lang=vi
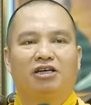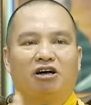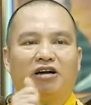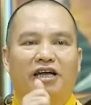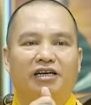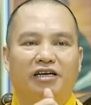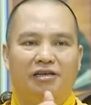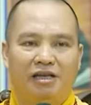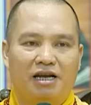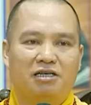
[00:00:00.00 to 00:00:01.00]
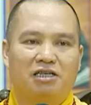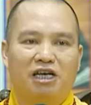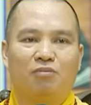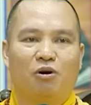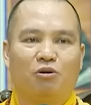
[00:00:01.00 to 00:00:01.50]
cho đến gì nhất
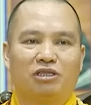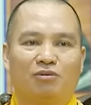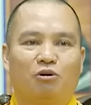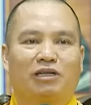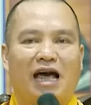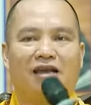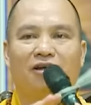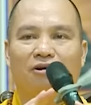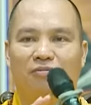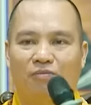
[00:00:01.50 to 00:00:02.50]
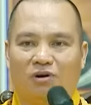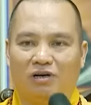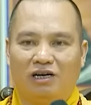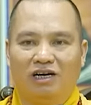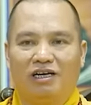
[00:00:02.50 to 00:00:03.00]
sinh bổ sư bồ tát một
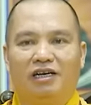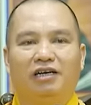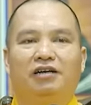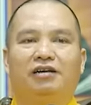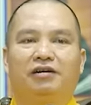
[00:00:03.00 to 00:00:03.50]
đời